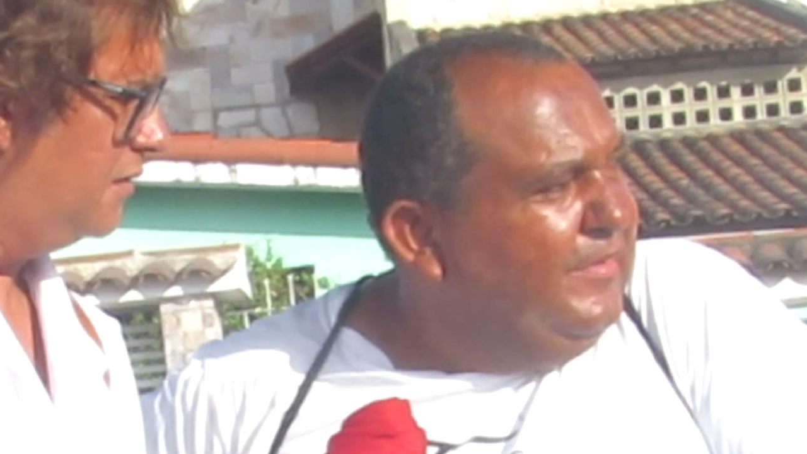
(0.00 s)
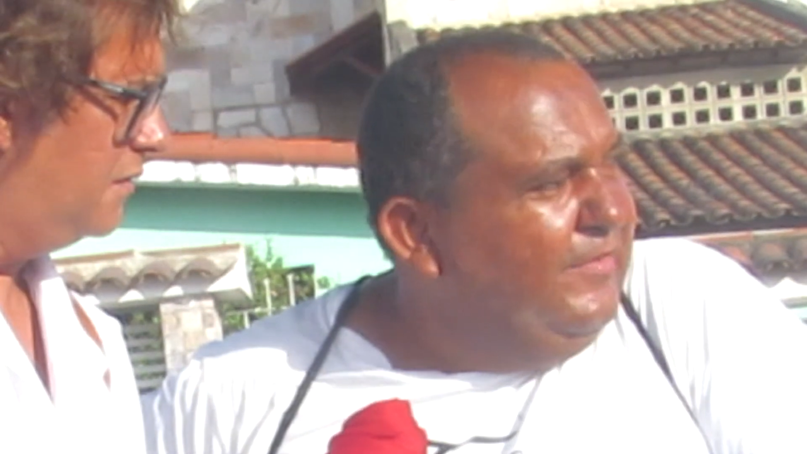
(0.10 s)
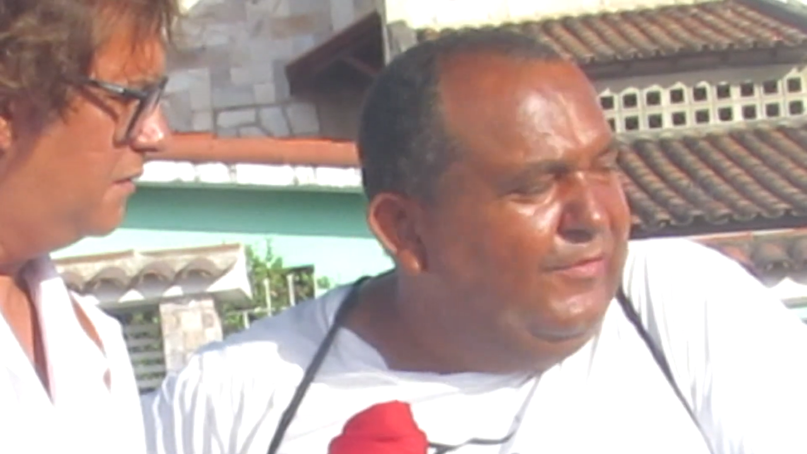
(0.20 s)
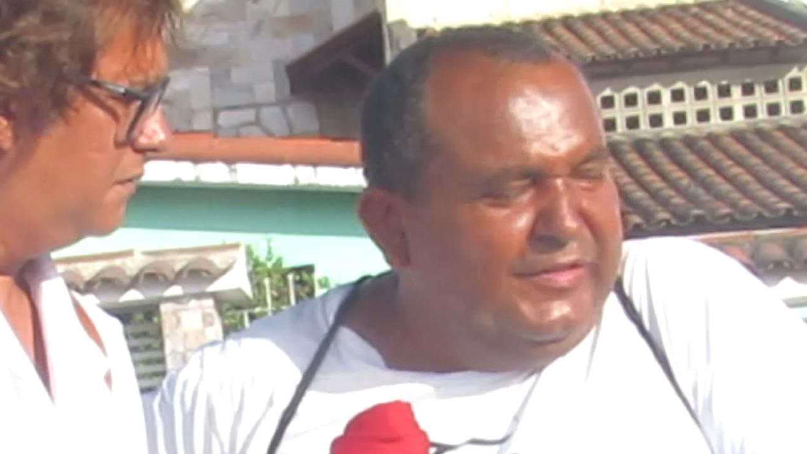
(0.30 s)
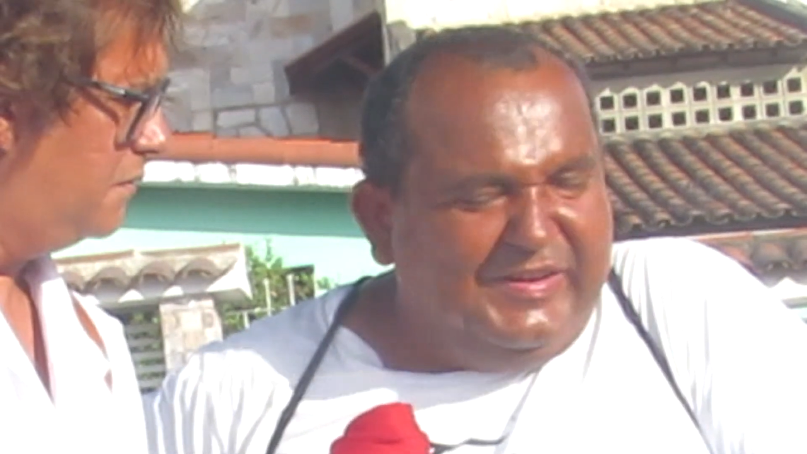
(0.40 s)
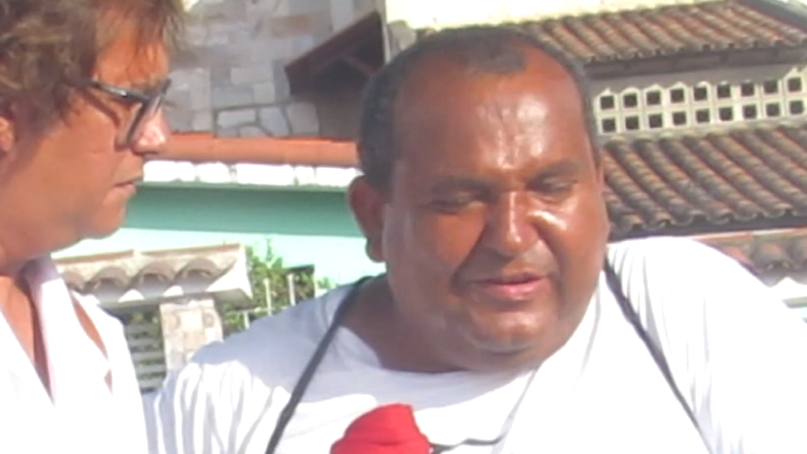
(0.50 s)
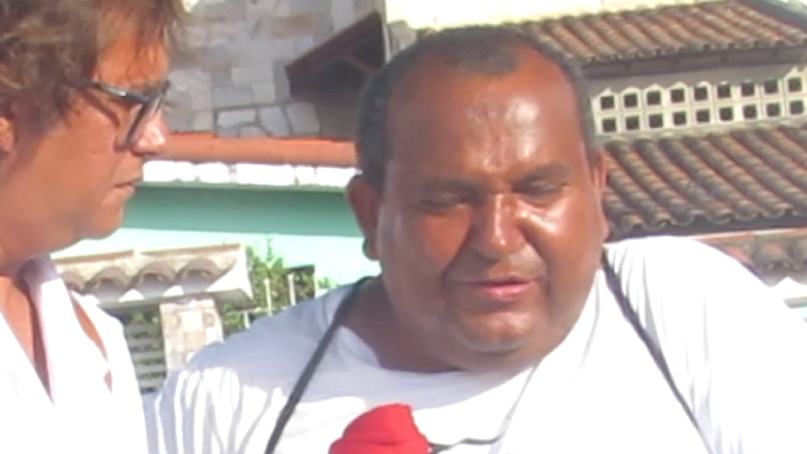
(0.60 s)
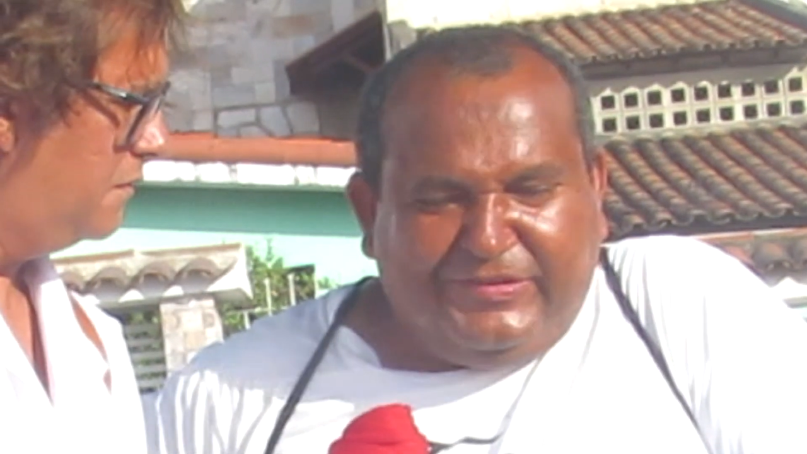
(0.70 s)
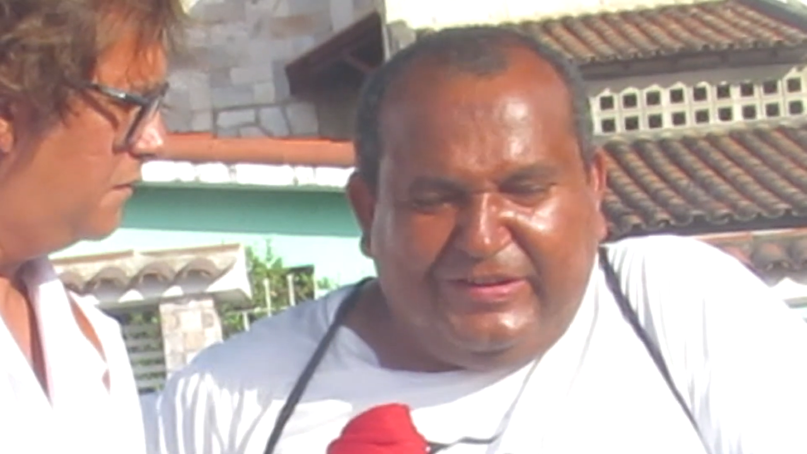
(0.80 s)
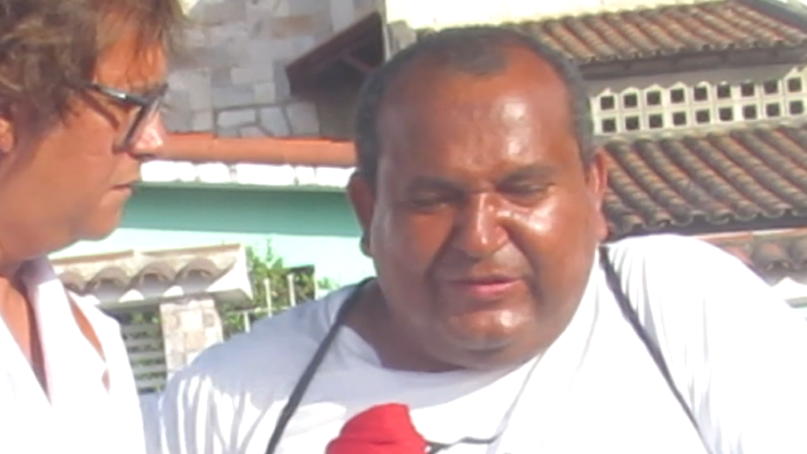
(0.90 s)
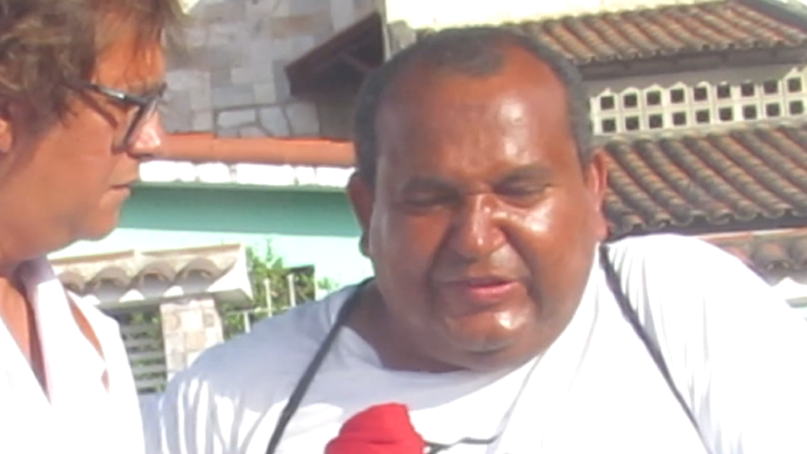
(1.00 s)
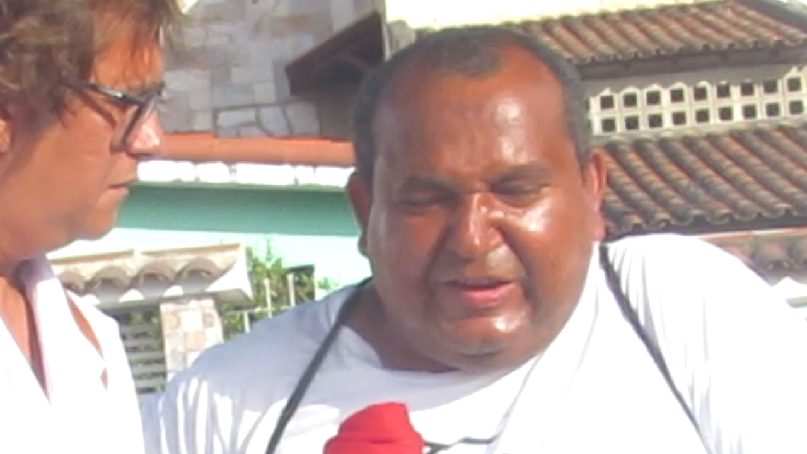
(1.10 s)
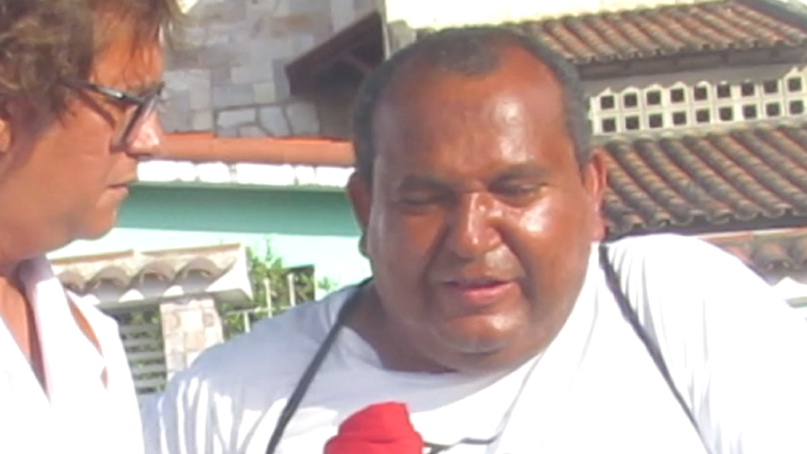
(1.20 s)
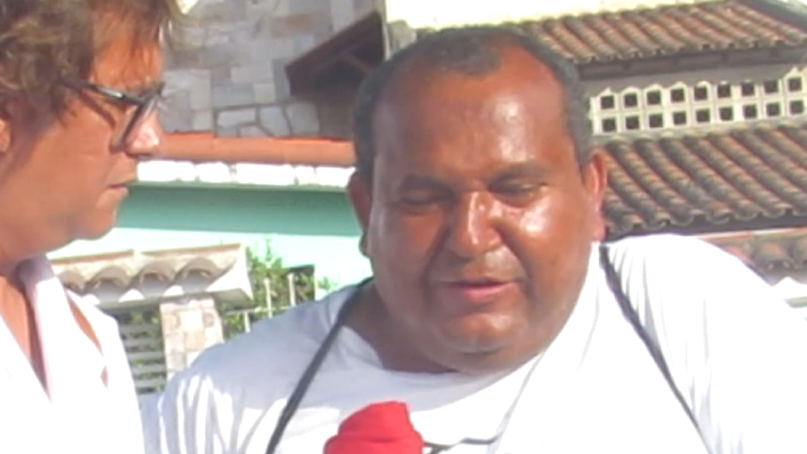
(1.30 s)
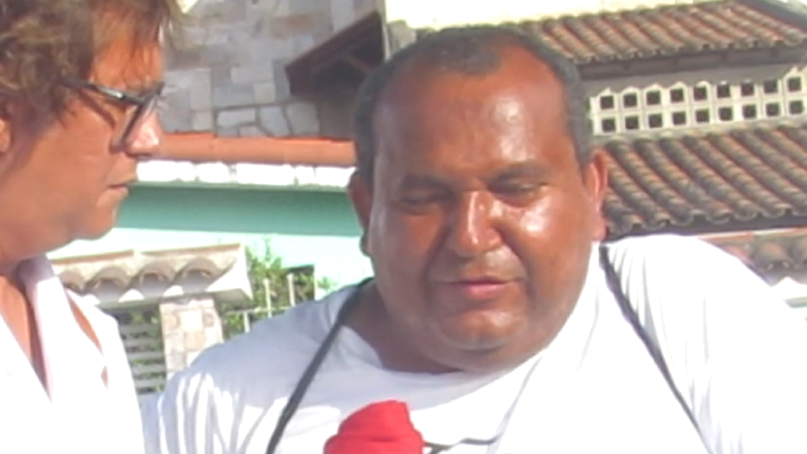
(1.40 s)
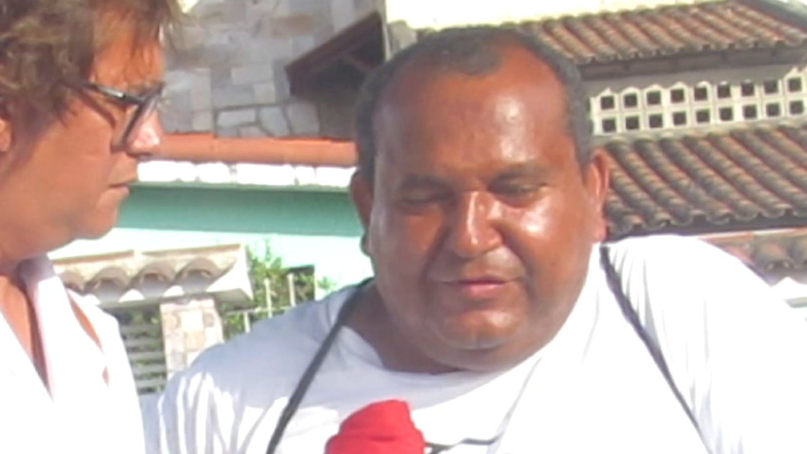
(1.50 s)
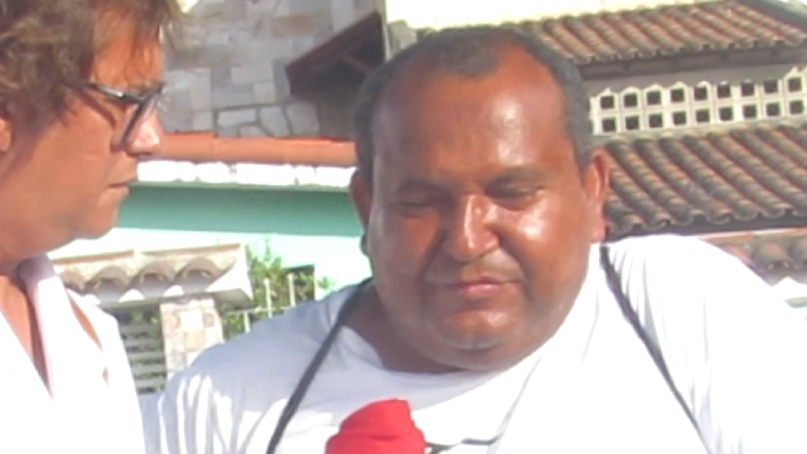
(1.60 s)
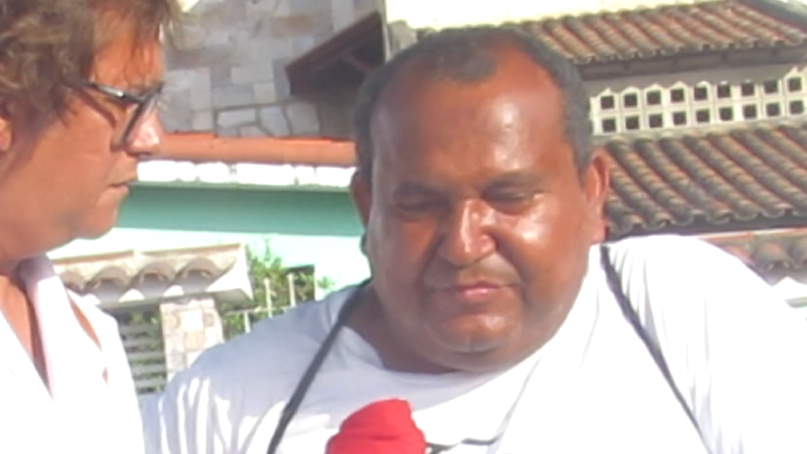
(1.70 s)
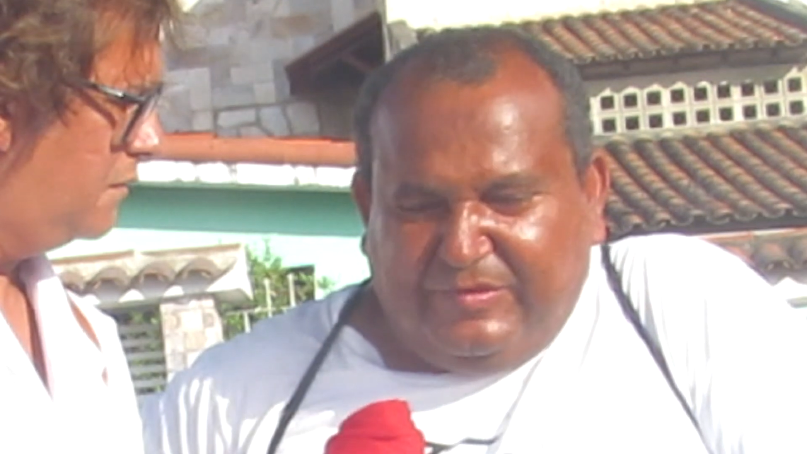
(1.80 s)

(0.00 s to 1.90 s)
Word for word: Vou entrar em contrato com esse canal